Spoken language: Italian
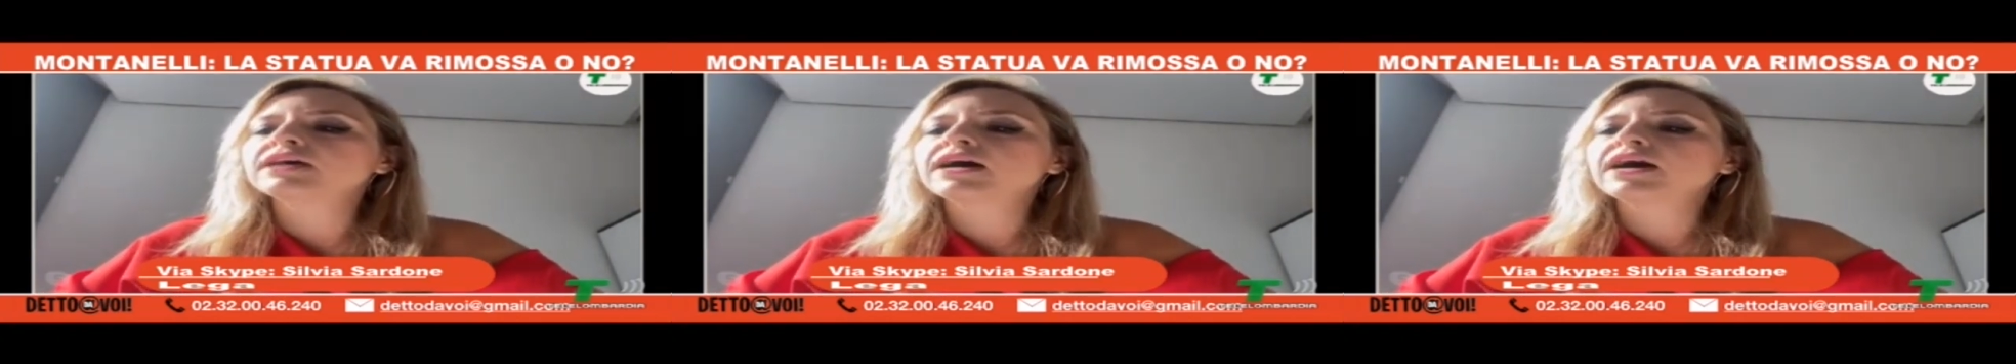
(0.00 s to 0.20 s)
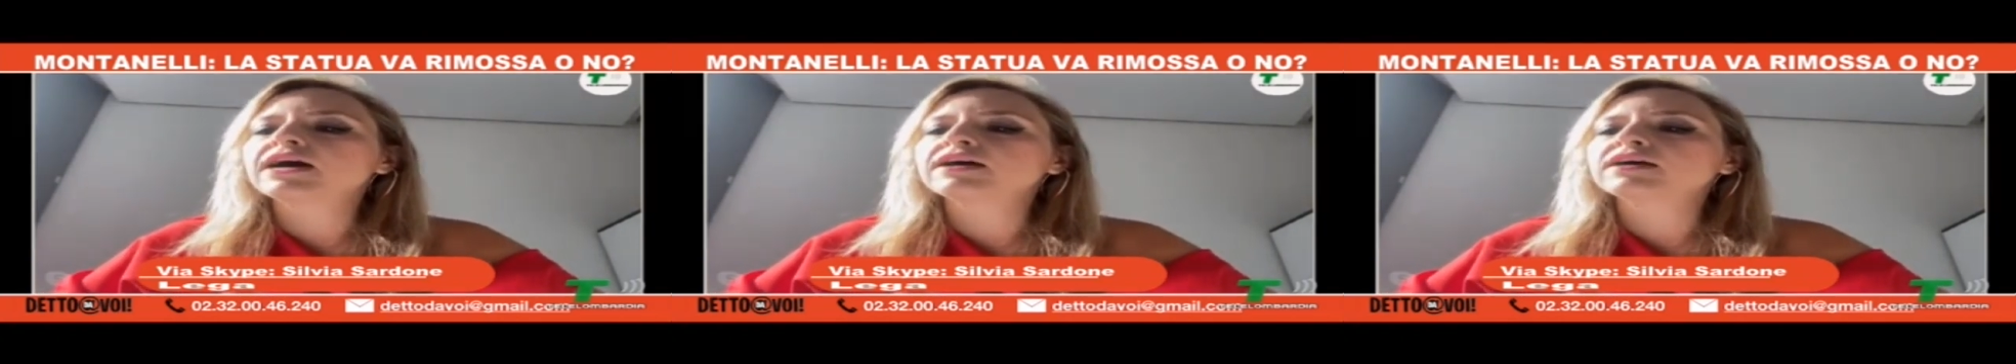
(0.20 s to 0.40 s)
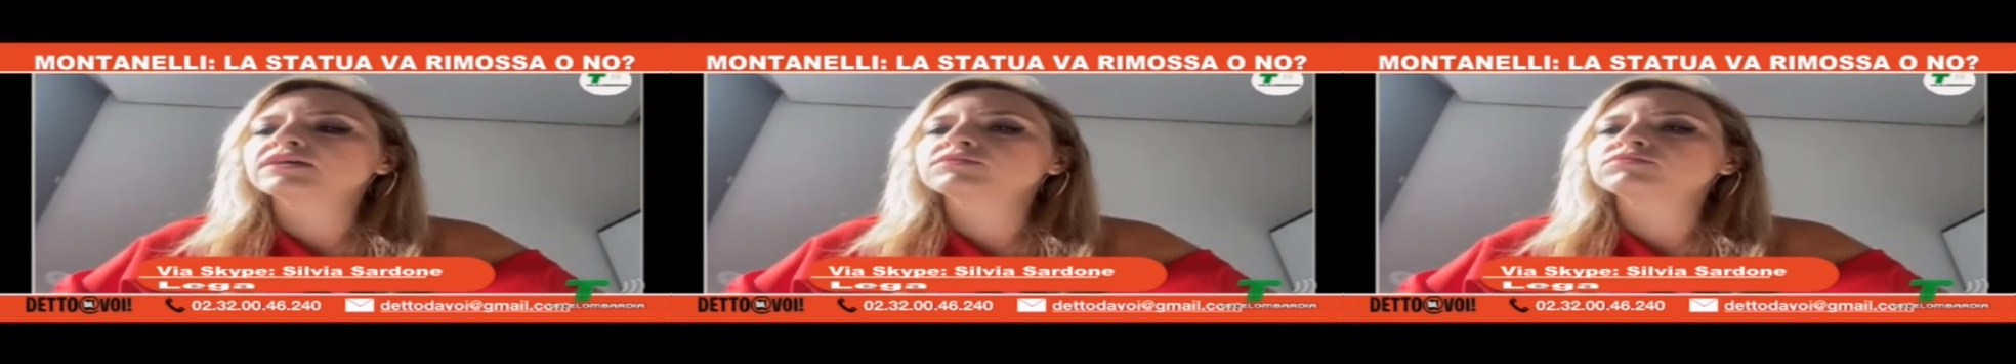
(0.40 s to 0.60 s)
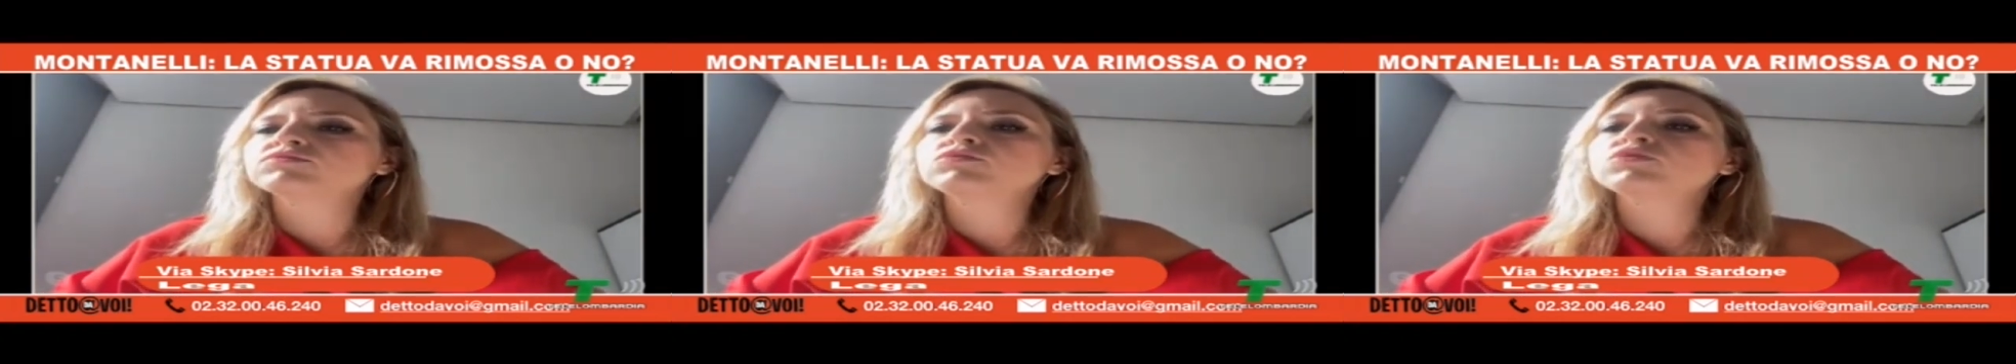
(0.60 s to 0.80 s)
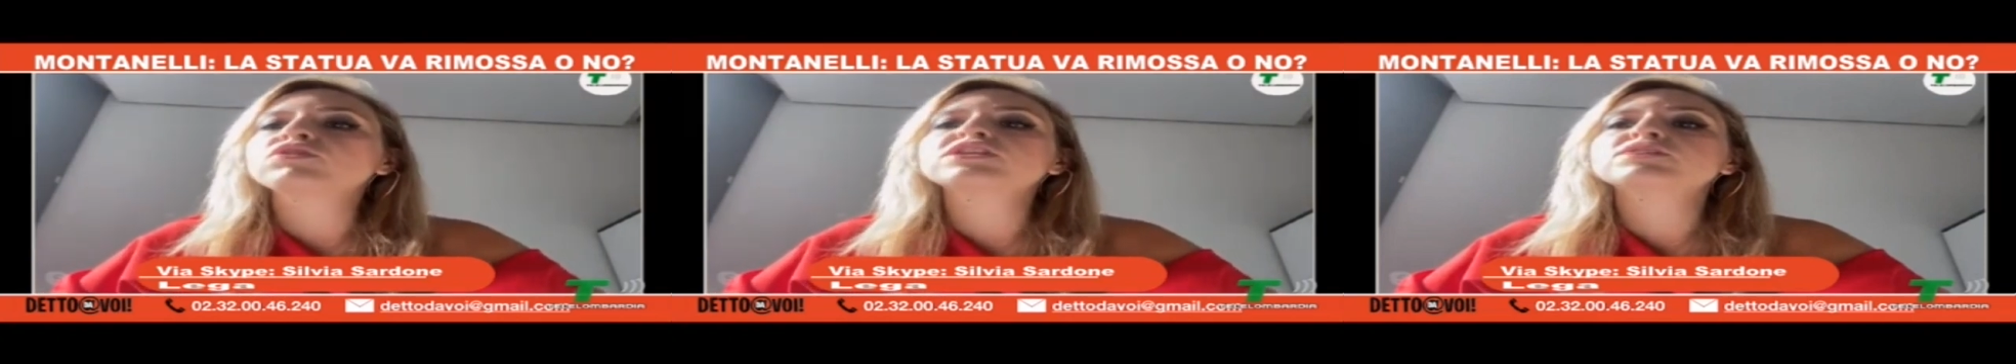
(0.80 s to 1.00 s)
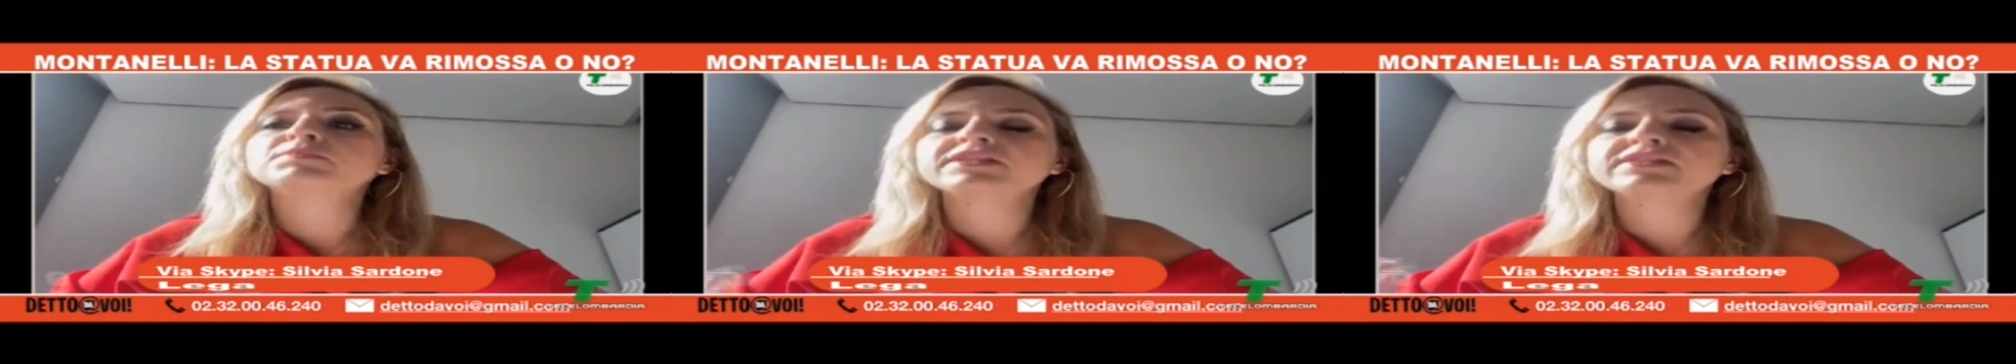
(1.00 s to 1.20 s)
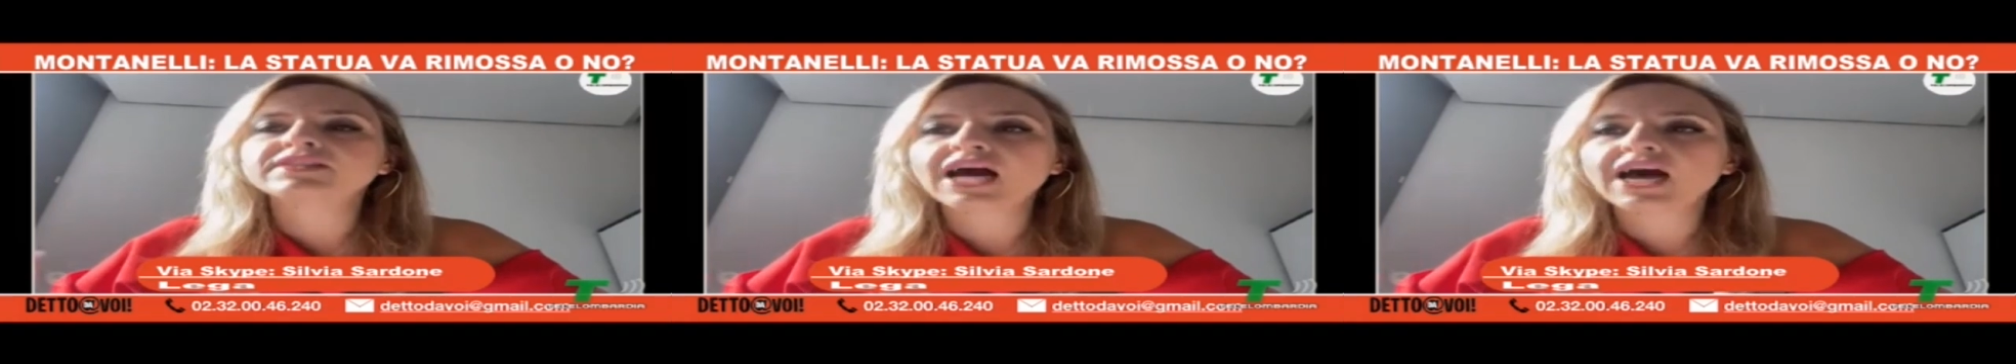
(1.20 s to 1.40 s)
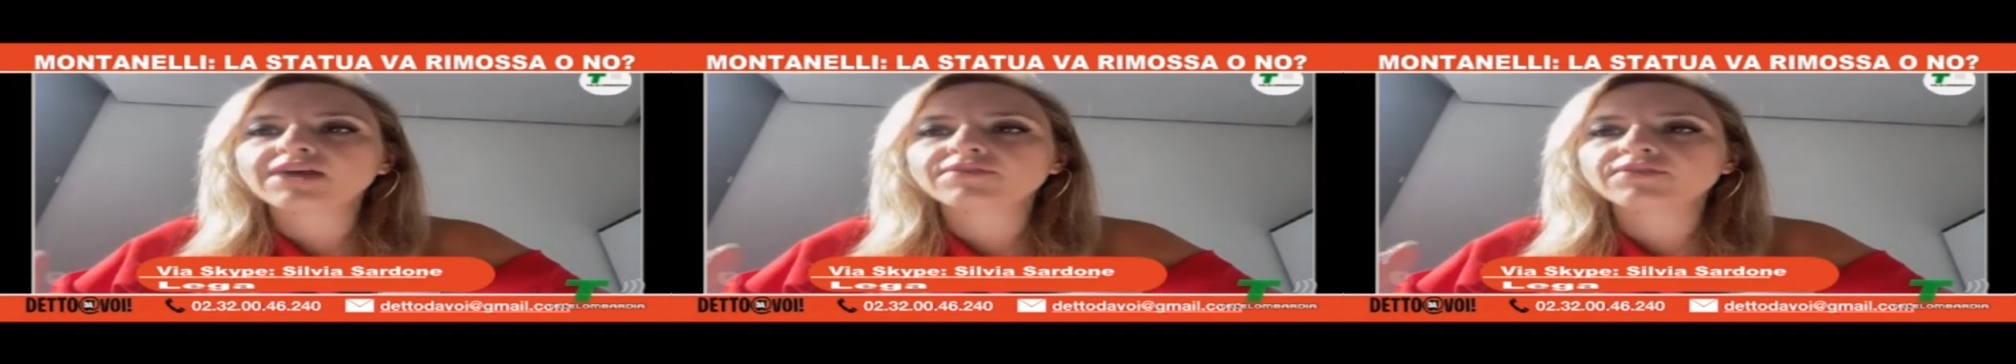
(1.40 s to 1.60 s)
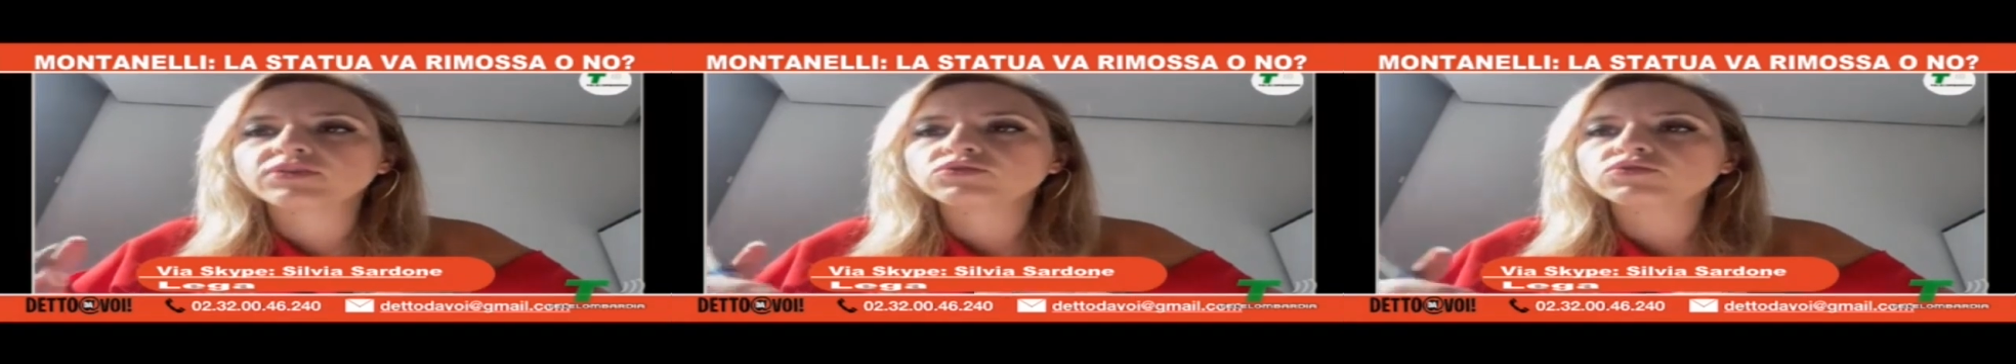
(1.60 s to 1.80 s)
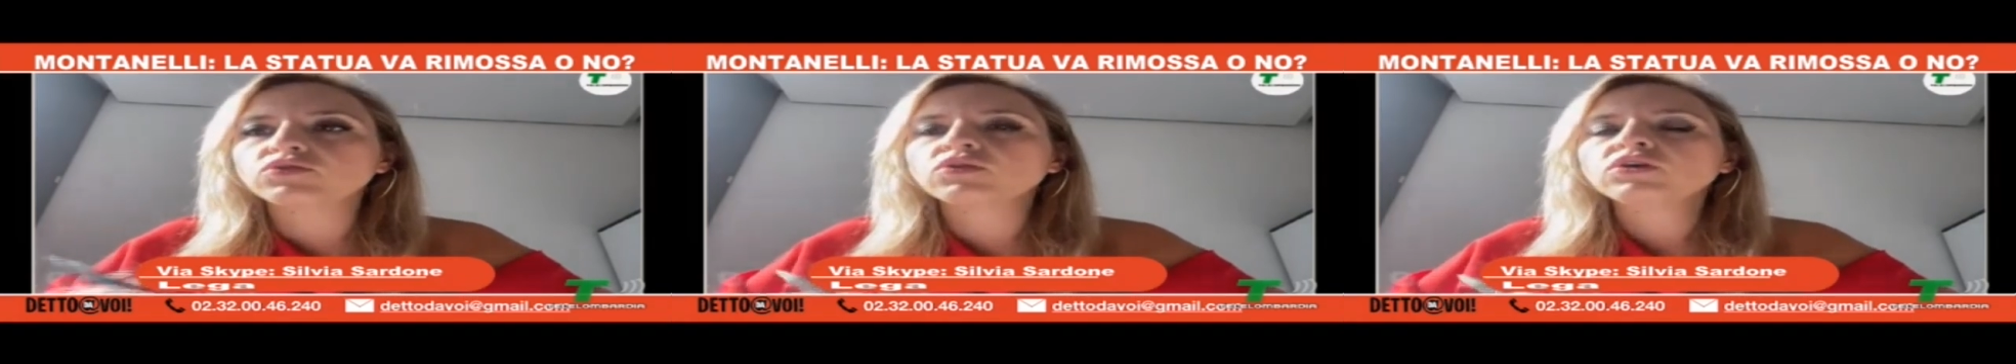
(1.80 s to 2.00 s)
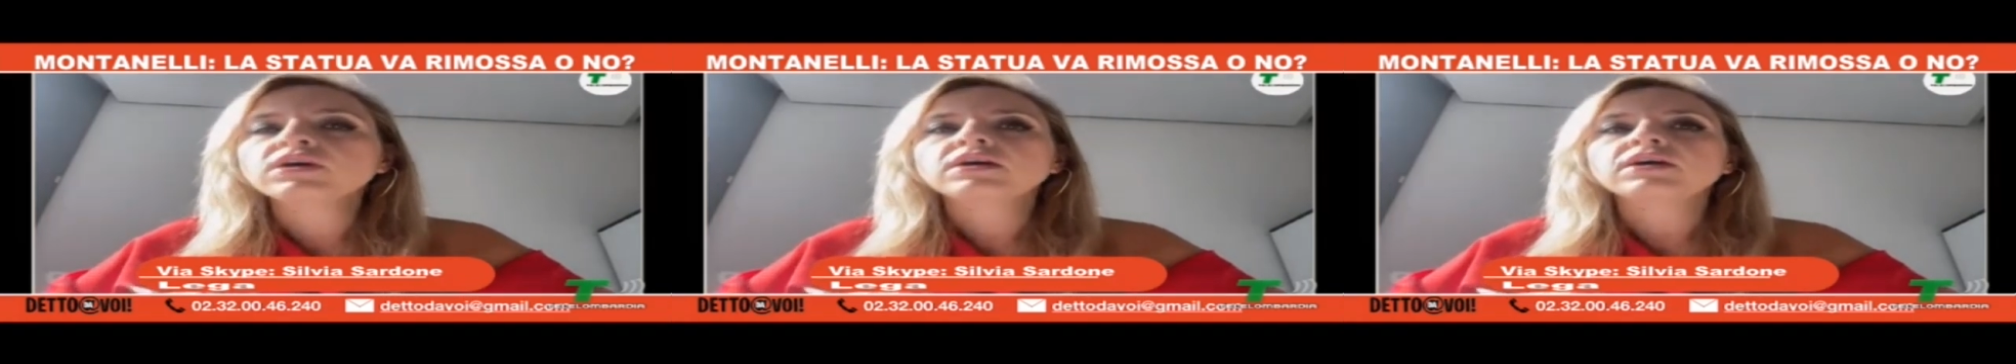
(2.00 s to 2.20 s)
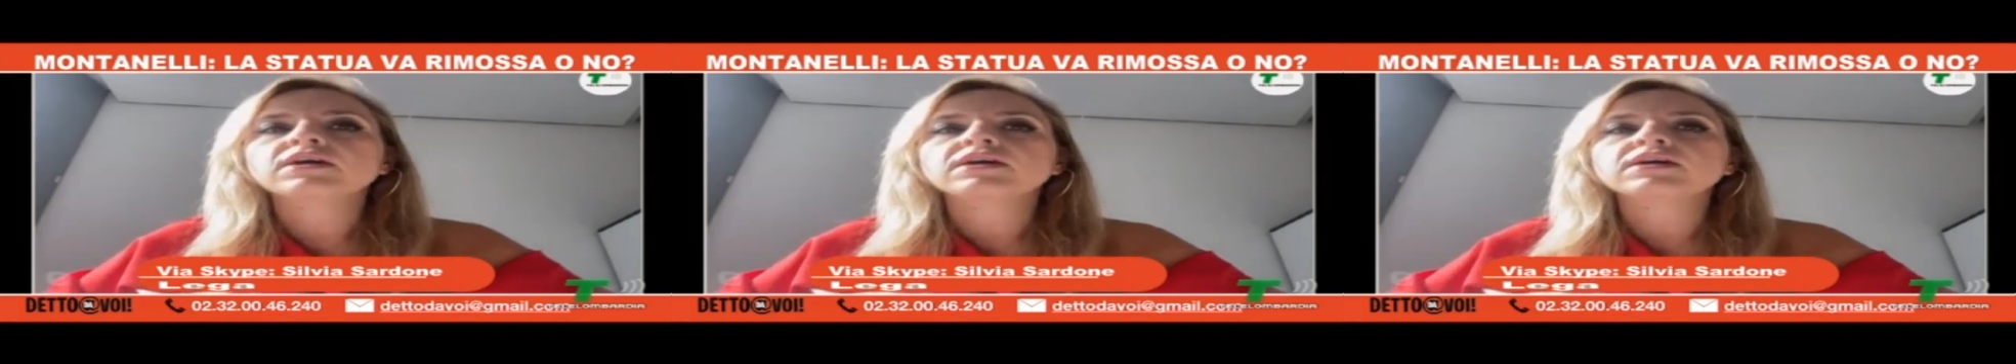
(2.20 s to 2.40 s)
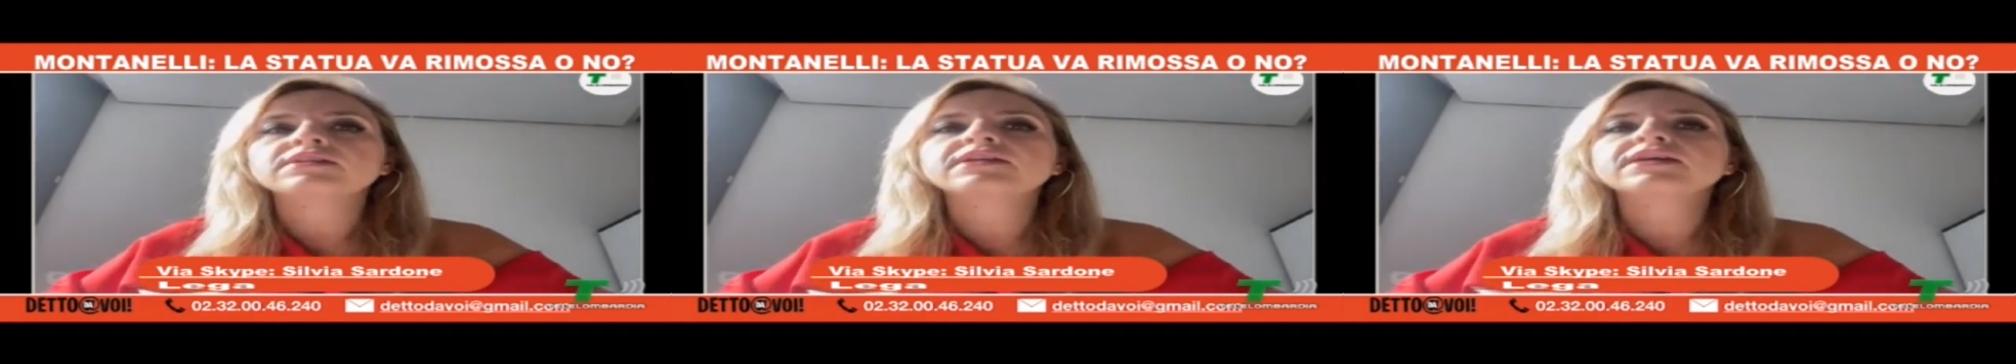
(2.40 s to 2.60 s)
eh, non rispettavano eh,